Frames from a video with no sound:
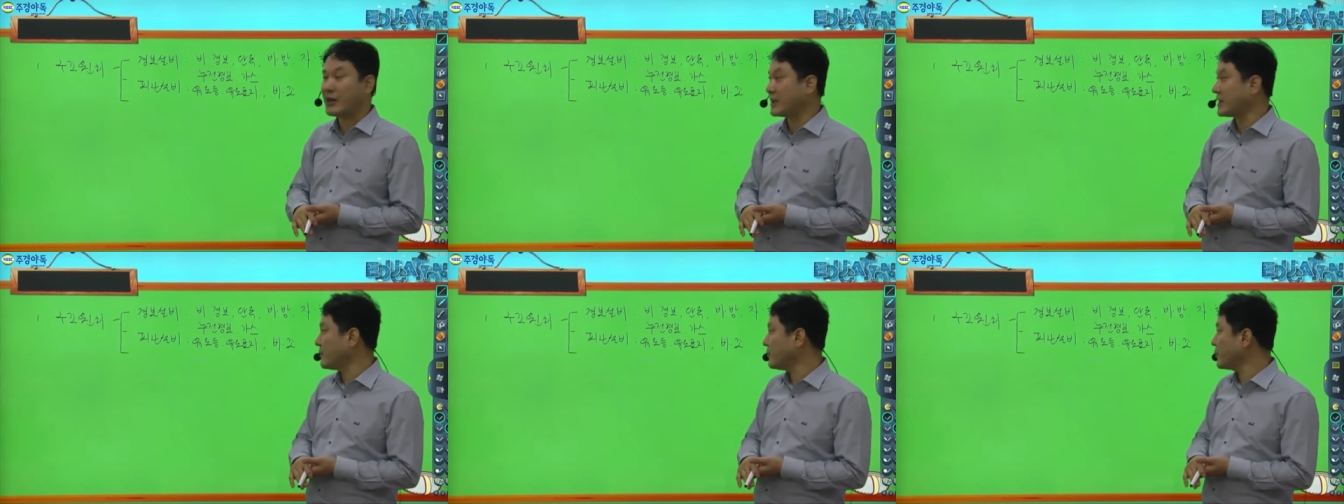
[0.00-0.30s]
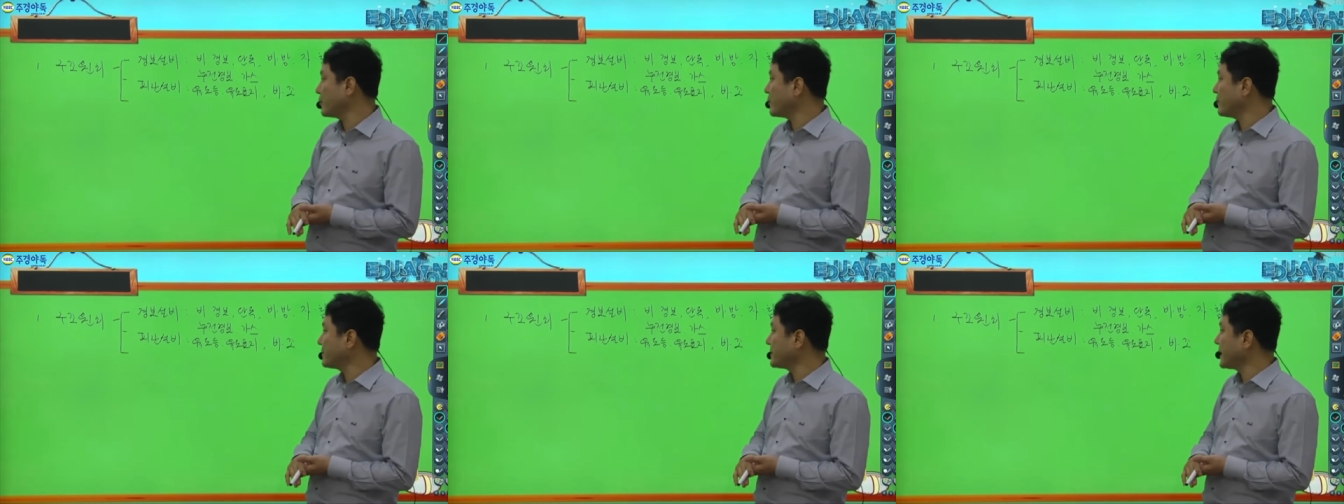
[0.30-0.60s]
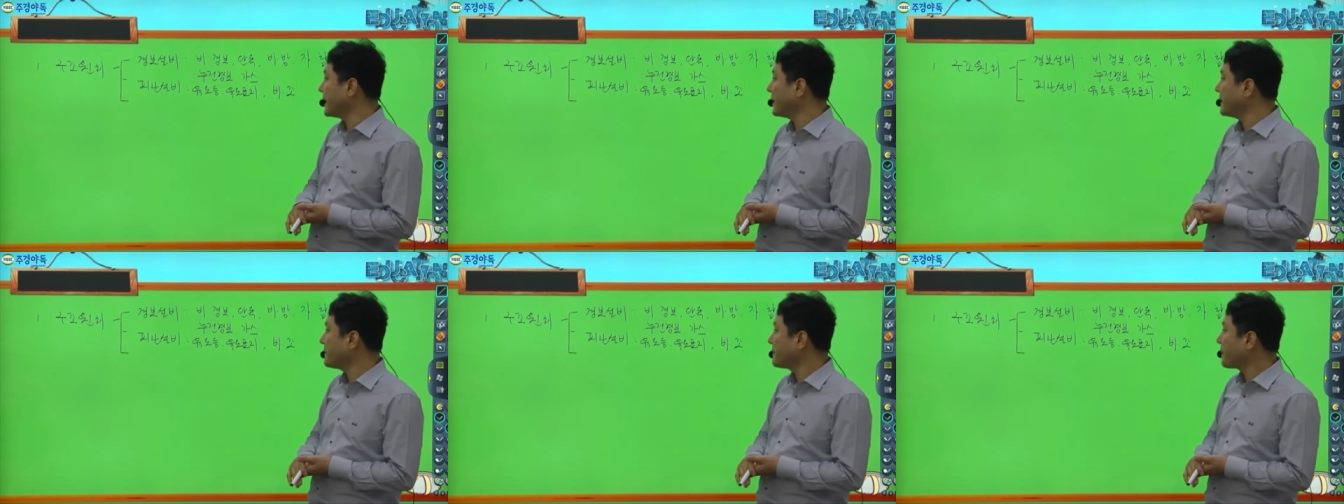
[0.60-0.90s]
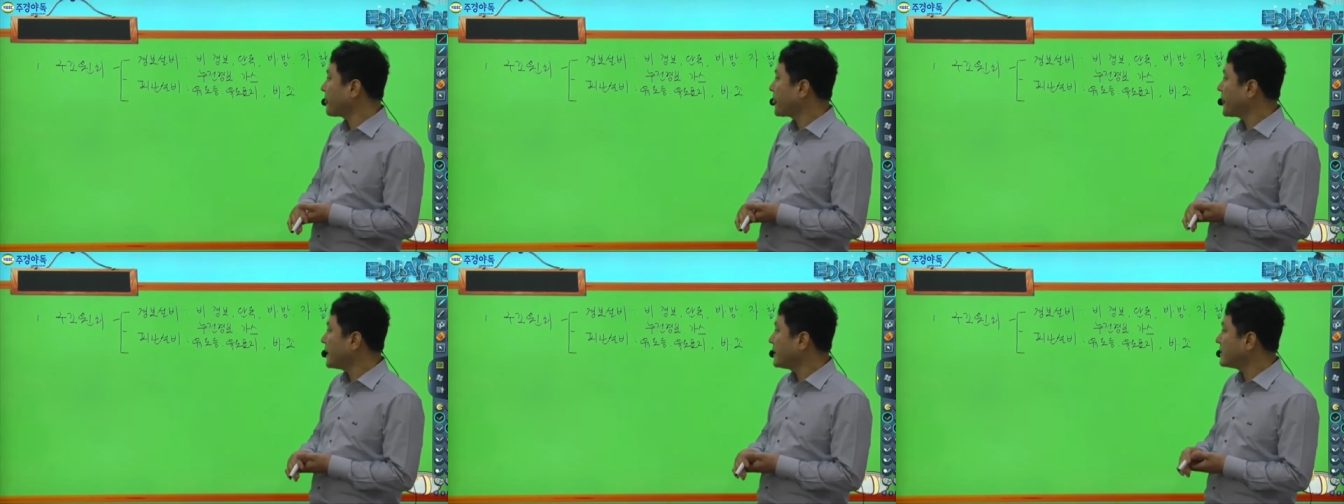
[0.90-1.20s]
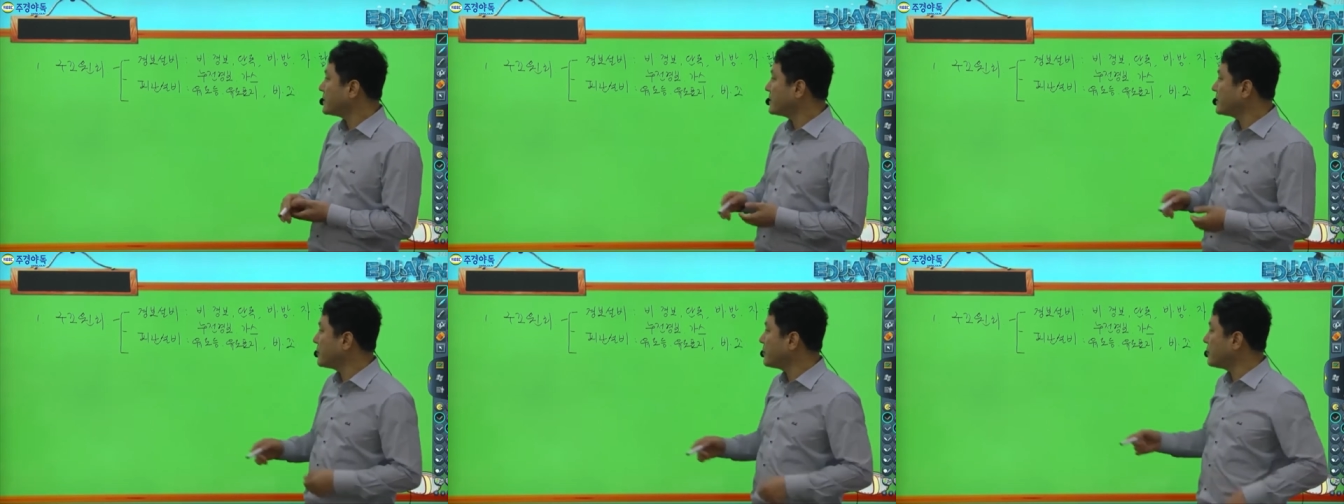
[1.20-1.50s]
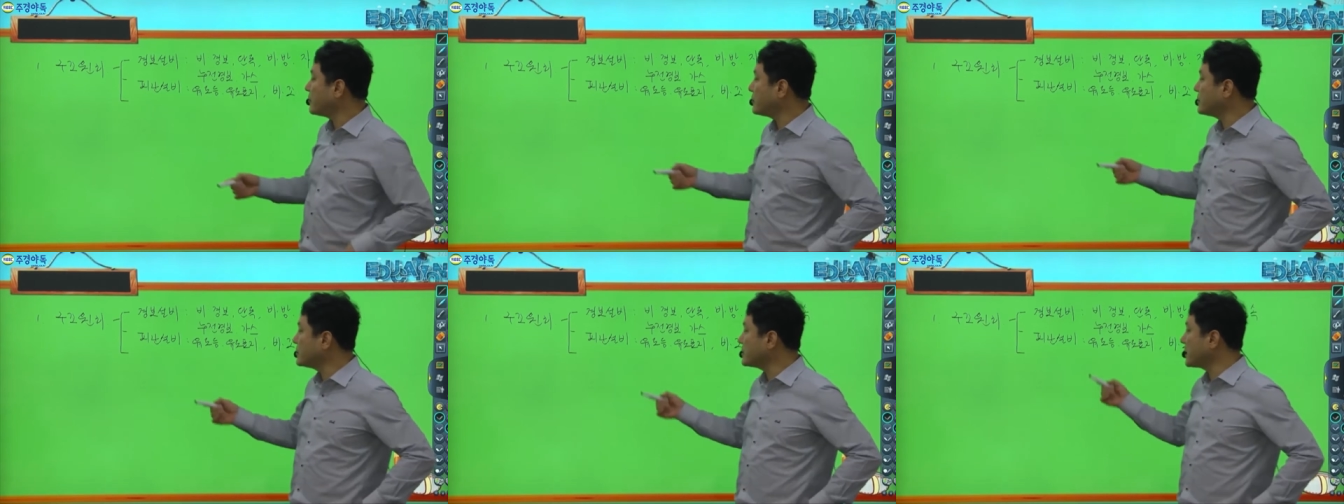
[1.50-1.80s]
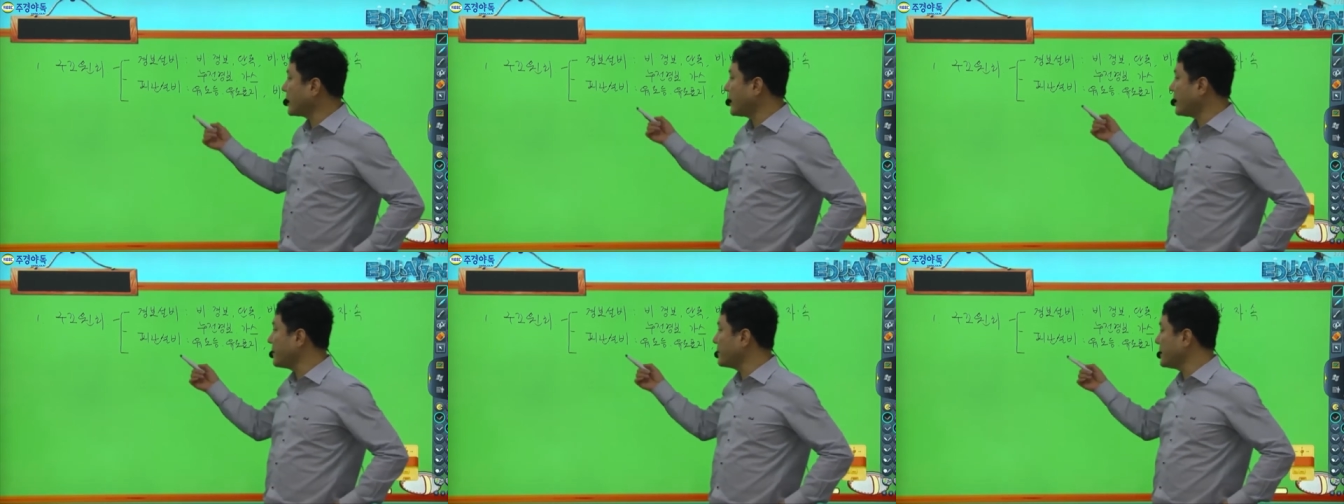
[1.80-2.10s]
알아볼 겁니다. 그리고 그
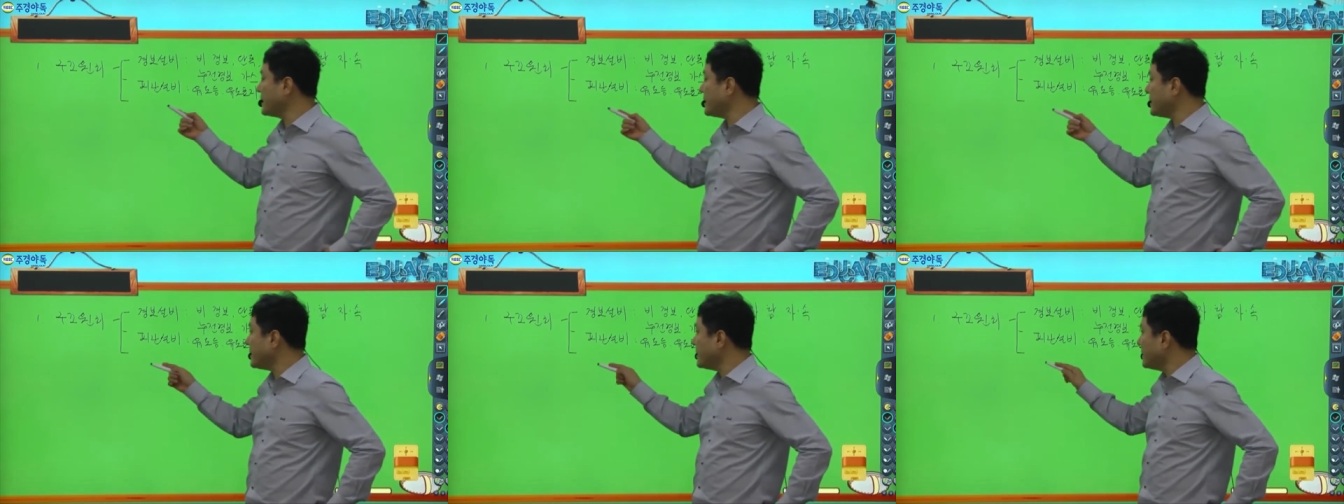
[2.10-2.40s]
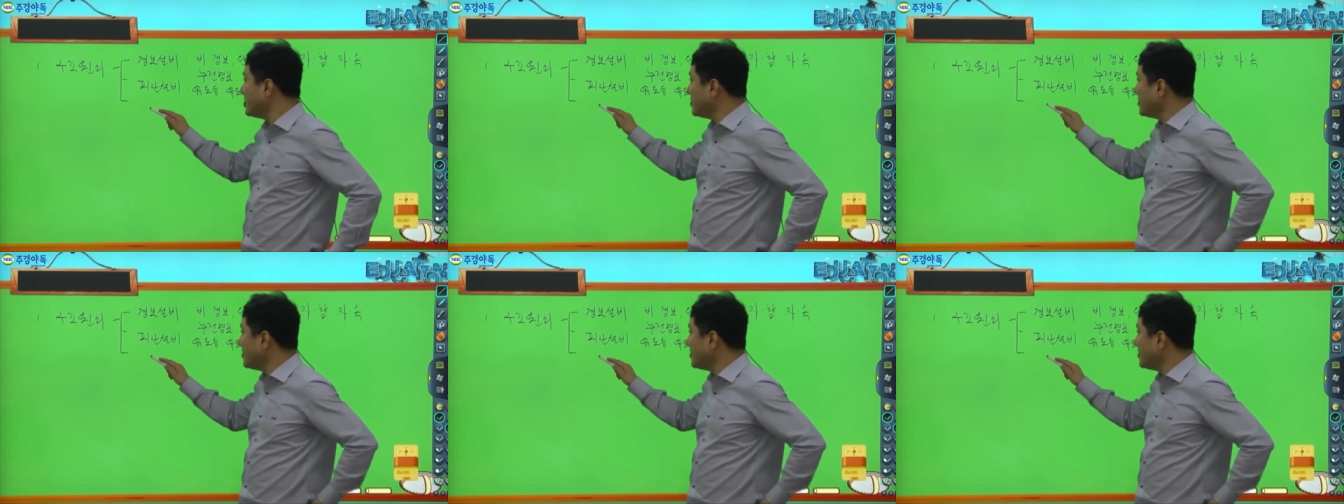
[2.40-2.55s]
다음이